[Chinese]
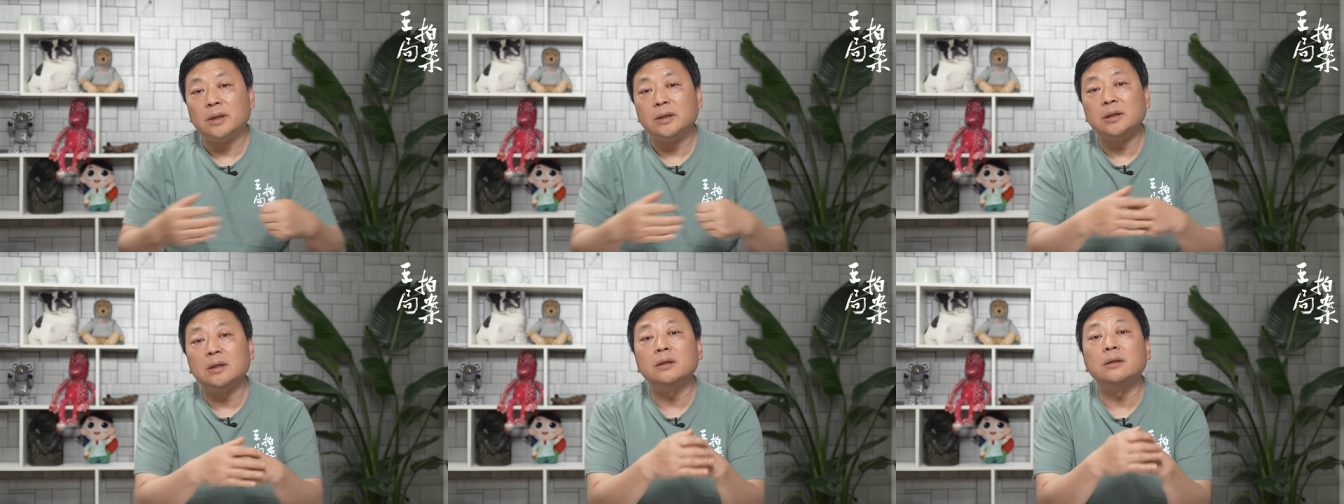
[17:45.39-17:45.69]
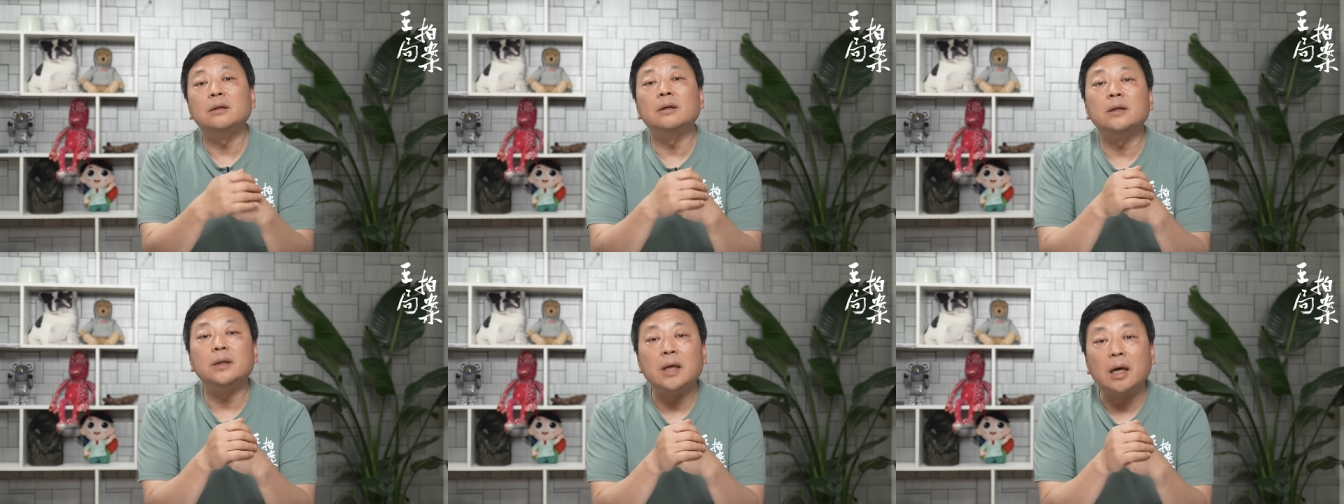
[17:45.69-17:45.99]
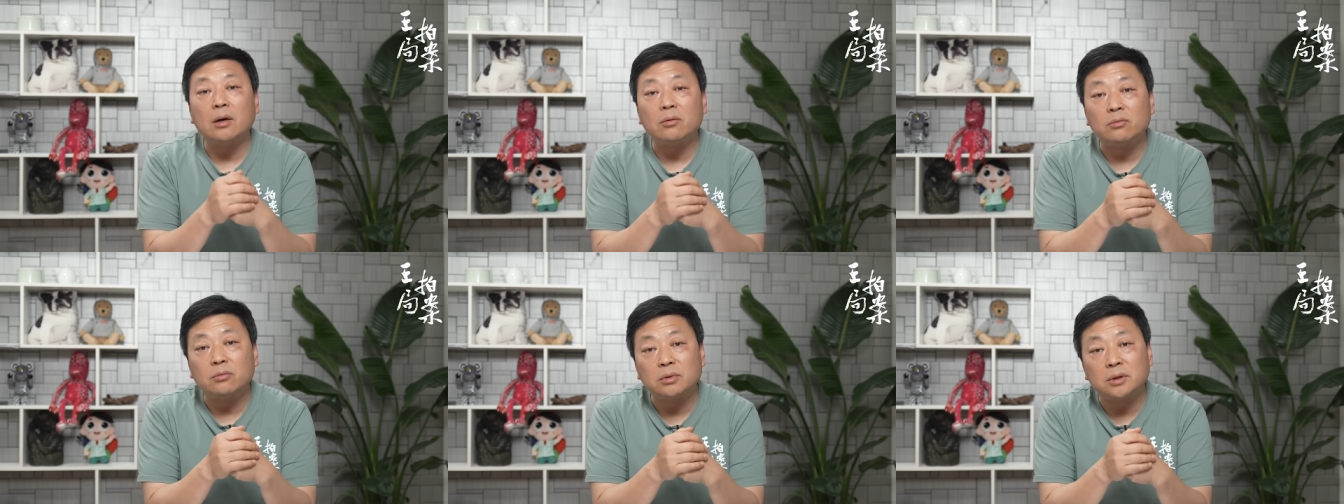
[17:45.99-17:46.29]
莺歌
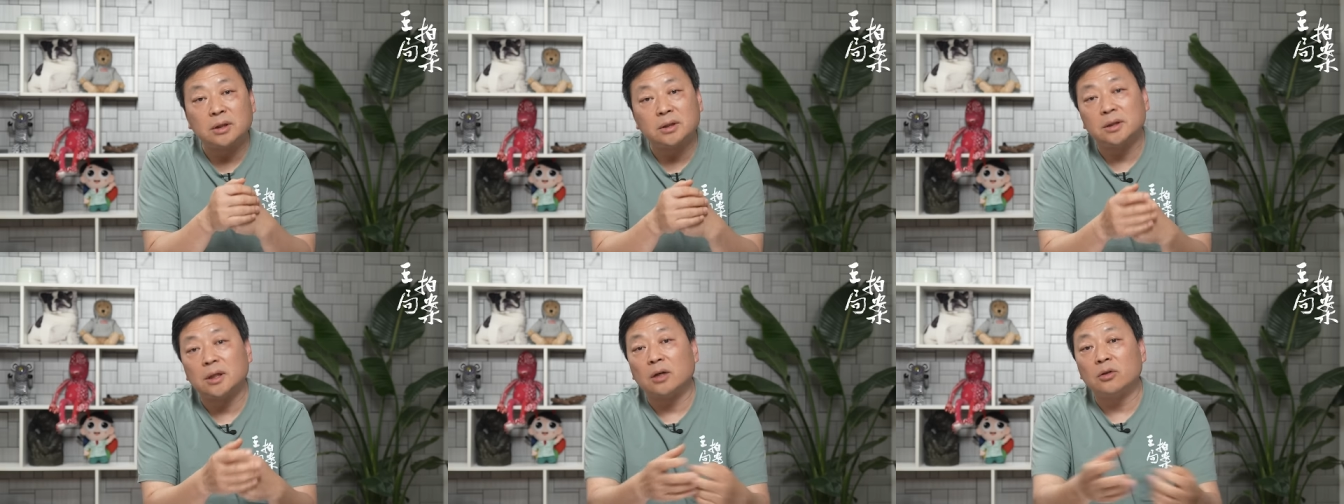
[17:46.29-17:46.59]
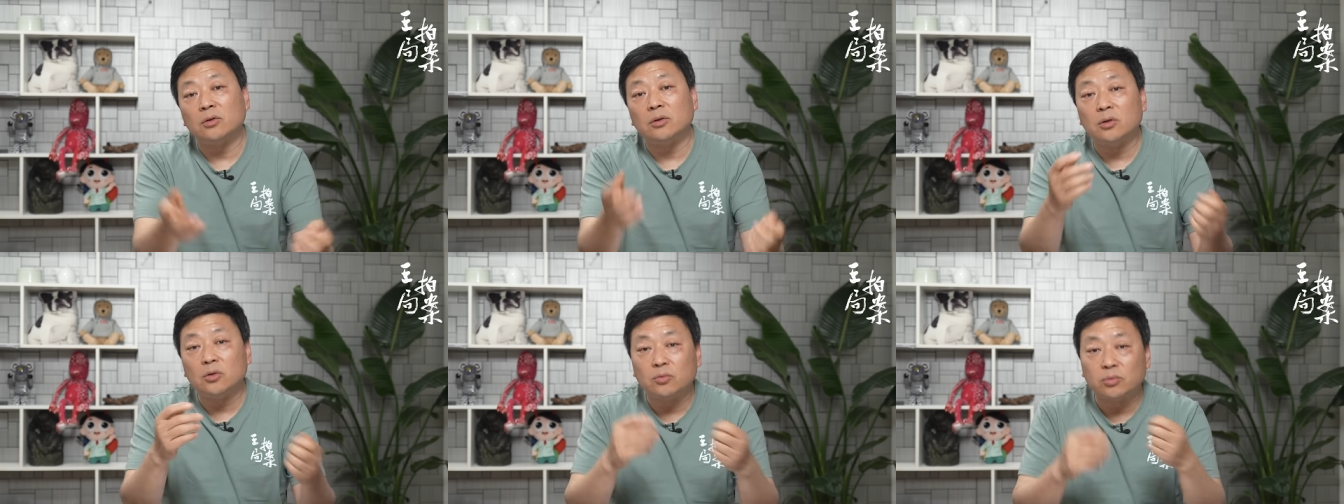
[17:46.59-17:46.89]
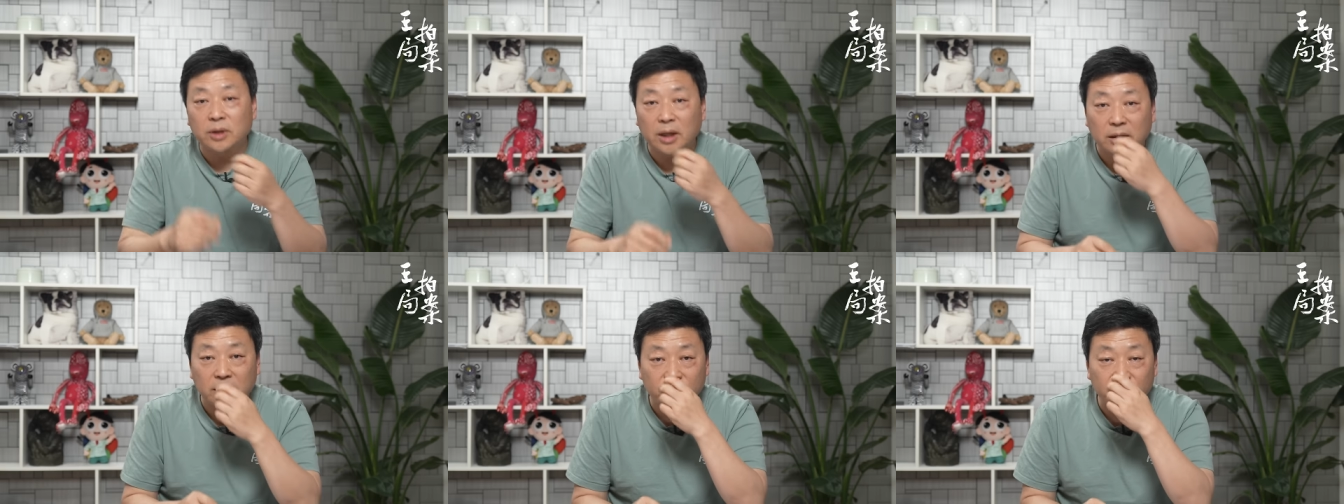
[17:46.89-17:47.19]
燕舞，他享受了
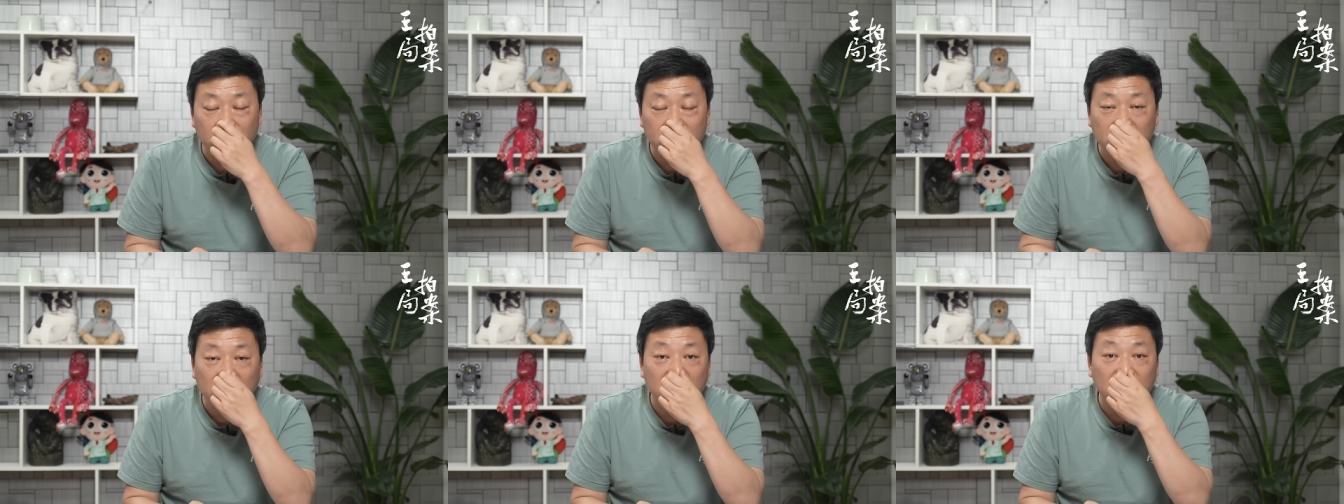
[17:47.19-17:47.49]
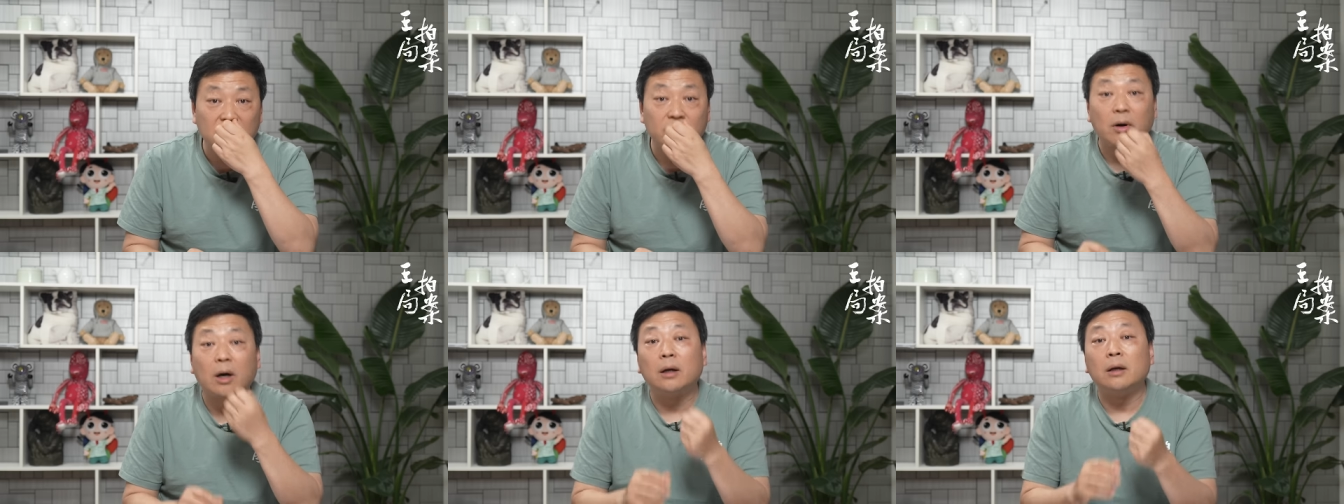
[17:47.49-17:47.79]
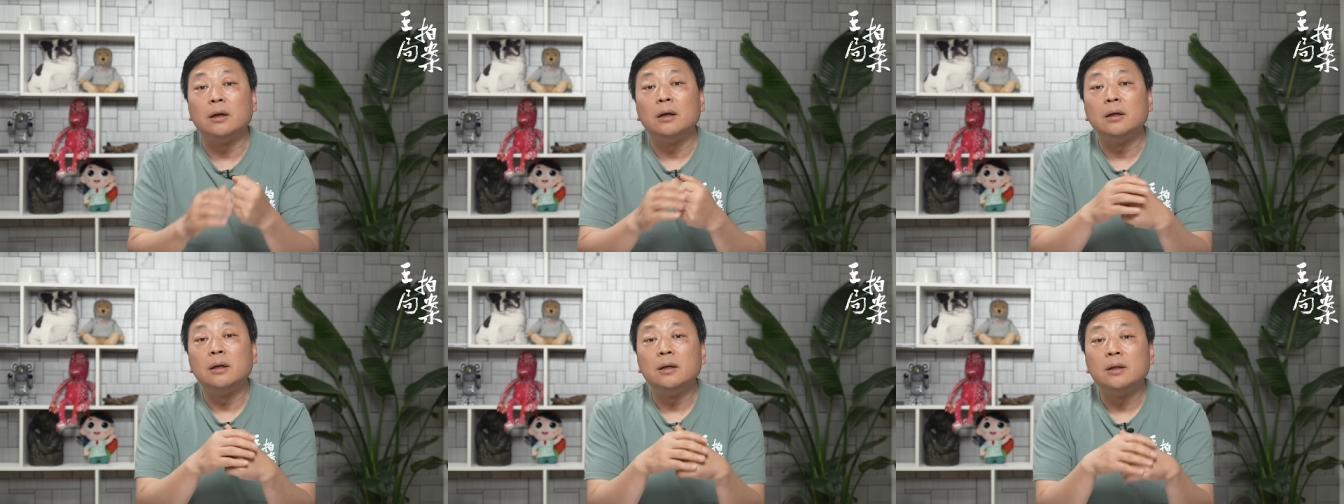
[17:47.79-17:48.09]
古代的封建帝王
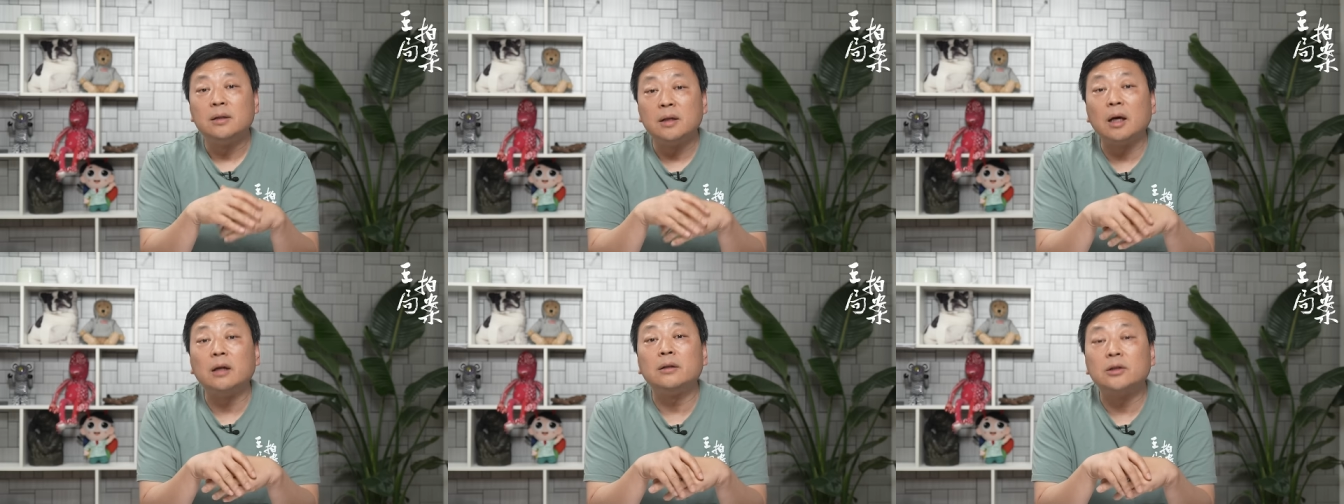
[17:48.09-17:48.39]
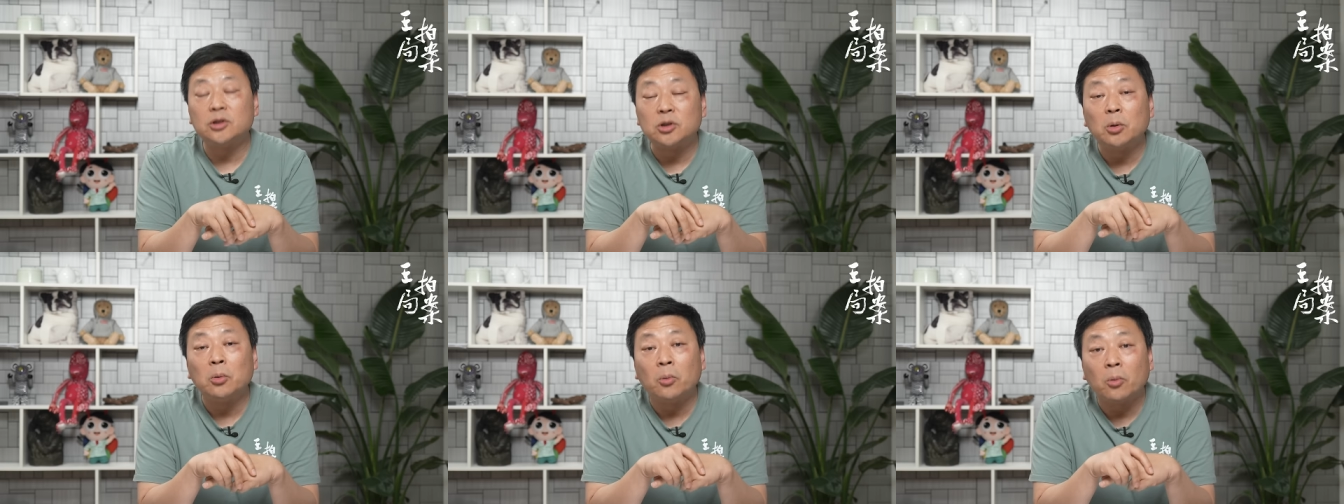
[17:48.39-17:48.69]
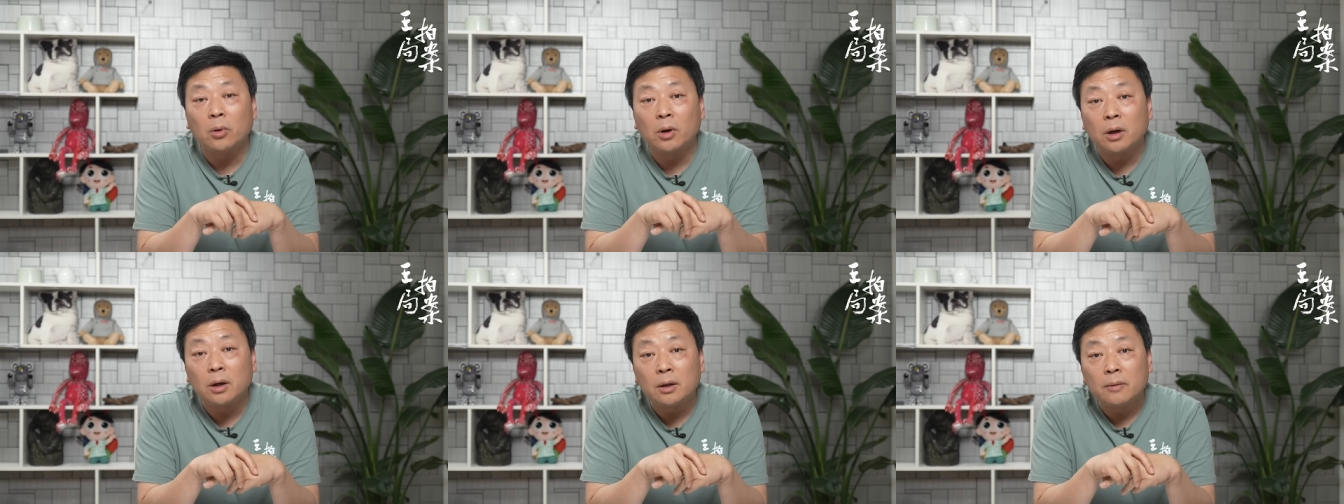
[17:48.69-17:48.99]
那样的生
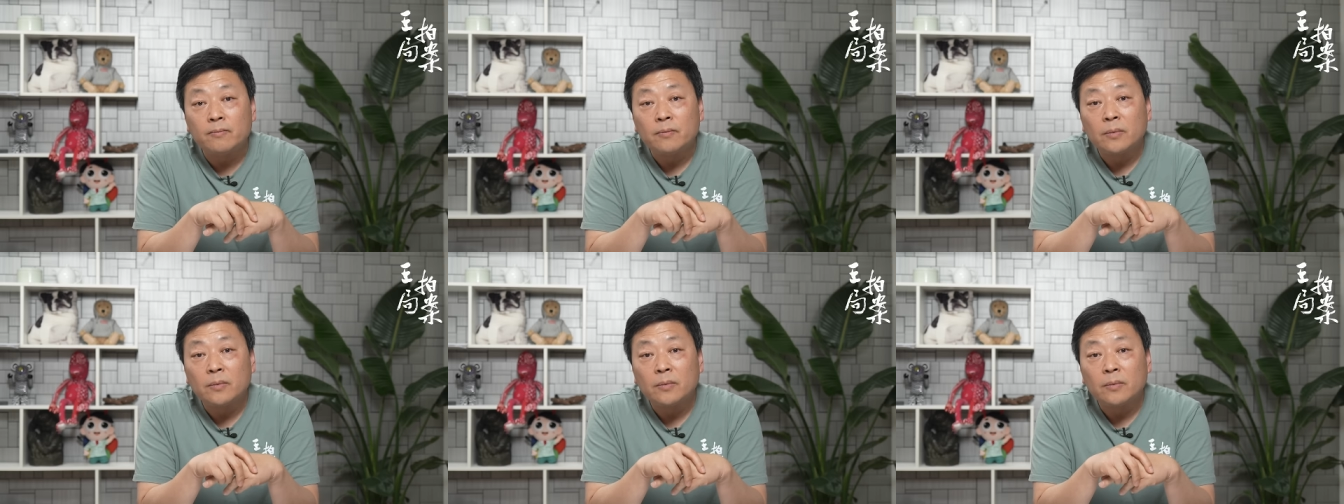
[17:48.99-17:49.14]
活，